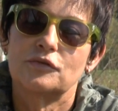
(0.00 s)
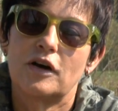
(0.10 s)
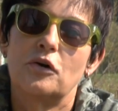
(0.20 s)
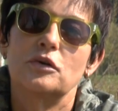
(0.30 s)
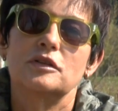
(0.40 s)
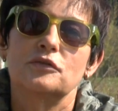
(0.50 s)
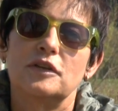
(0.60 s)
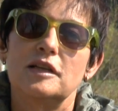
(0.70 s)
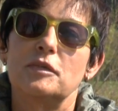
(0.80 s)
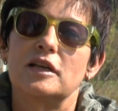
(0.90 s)
Frauen
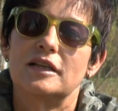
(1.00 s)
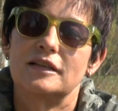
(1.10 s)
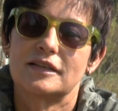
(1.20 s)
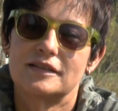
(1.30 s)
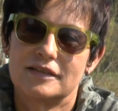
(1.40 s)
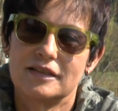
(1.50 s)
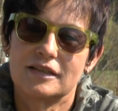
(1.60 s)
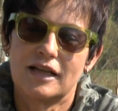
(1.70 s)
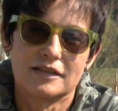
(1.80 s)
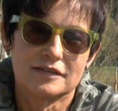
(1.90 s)
viel mehr
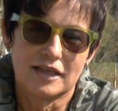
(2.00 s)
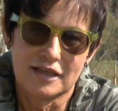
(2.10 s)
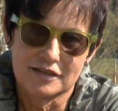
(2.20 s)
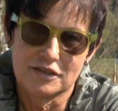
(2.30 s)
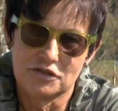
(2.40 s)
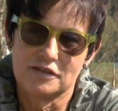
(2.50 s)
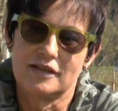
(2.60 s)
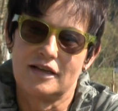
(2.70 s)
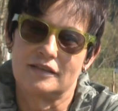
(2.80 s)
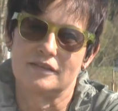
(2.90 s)
interessieren als technische
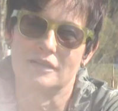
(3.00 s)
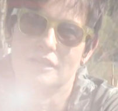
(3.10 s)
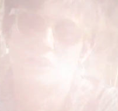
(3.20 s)
Sachen.